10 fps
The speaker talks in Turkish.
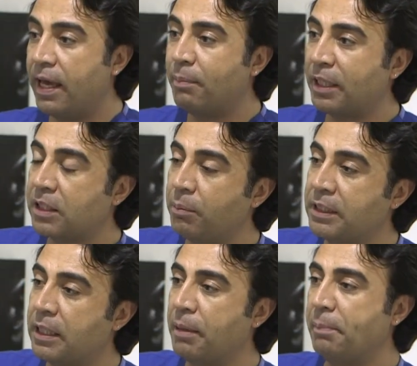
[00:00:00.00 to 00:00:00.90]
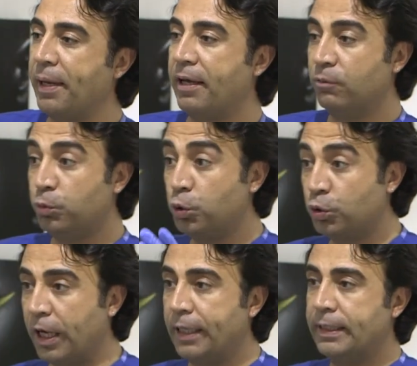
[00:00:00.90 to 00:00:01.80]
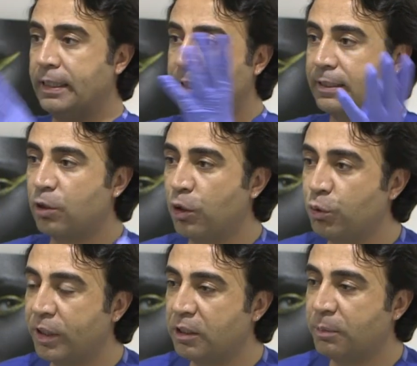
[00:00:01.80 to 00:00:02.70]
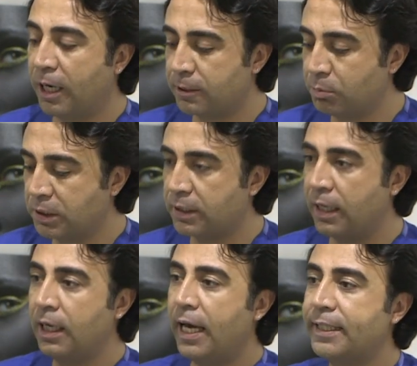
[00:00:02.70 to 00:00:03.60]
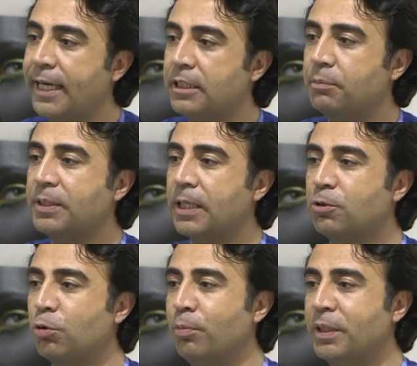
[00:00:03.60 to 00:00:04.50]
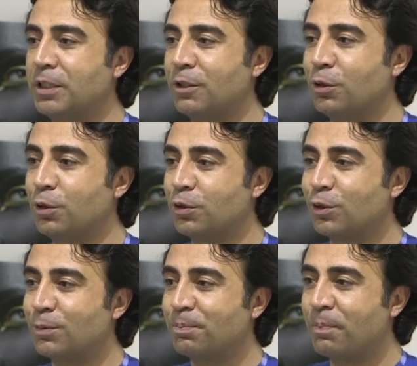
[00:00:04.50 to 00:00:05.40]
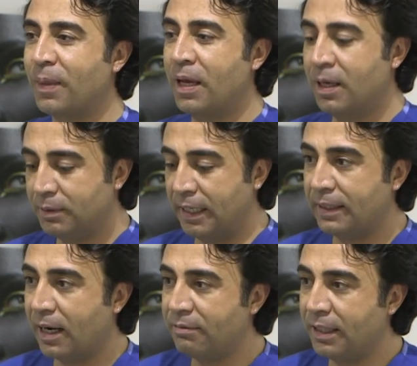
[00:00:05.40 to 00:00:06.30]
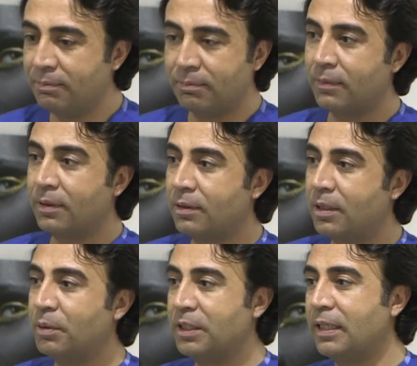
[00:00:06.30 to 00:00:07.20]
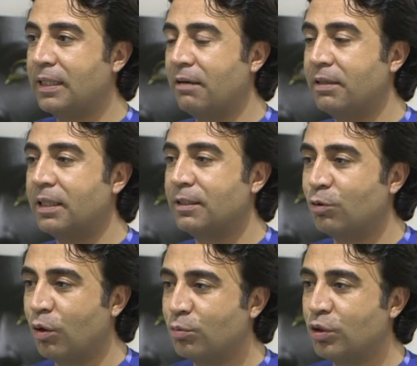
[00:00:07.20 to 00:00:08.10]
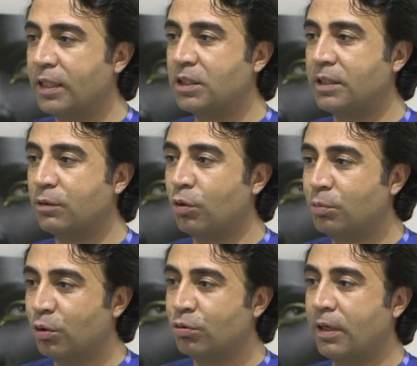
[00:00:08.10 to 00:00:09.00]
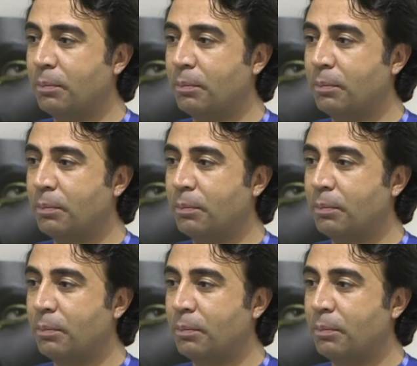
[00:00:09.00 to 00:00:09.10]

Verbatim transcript: veya başka bir sebeple vücutta testosteron üretimi artmışsa erkek tipi saç dökülmesini görüyoruz. Hmm. Tedavi Tabii ki tedaviyi kadın doğumcular işte doğum kontrol